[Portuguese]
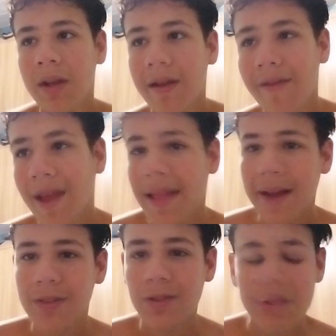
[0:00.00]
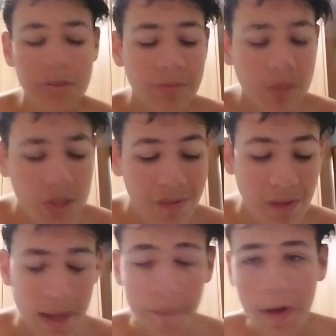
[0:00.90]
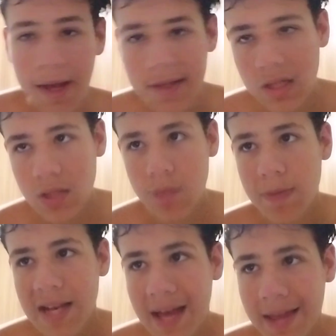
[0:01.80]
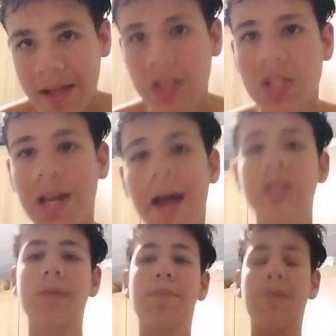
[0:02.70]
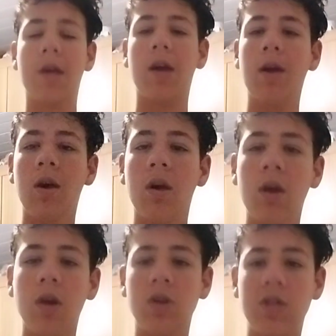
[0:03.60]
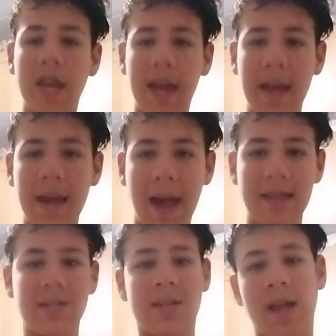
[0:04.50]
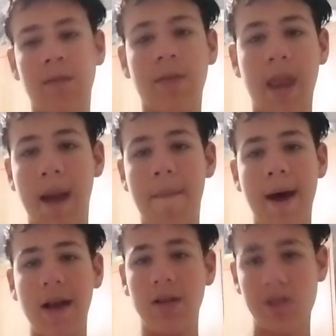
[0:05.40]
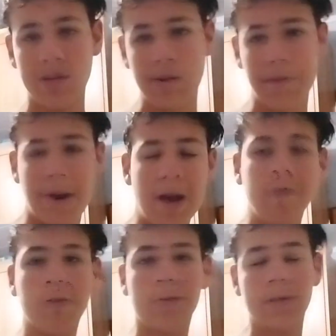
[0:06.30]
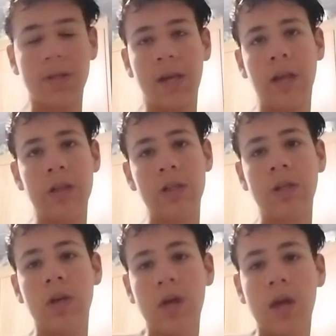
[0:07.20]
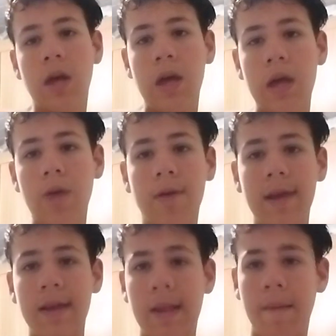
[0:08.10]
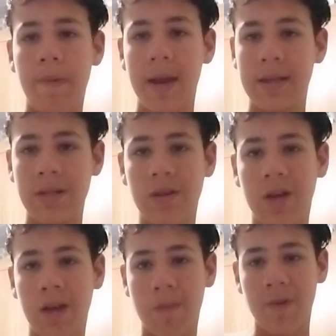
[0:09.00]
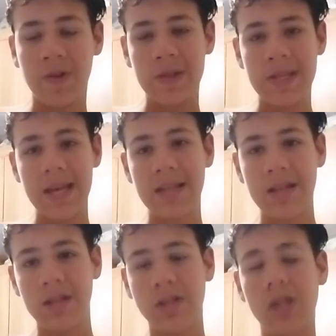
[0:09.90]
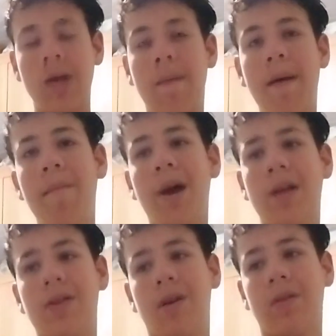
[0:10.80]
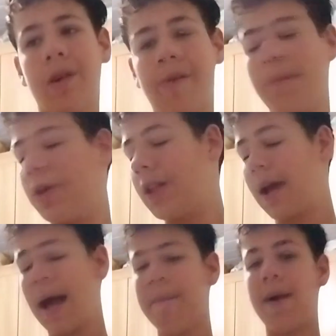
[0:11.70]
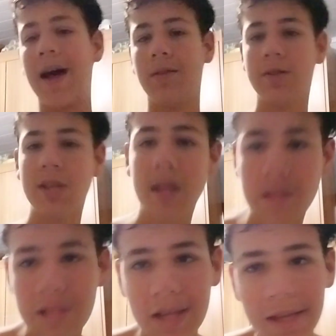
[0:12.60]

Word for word: Na verdade, hoje eu não tive tempo nem de respirar dentro de casa, porque eu cheguei em casa já do trabalho e já fui para outro, gente. Eu queria ter aparecido aqui pra vocês antes de tomar banho, só que eu tava muito acabado, gente.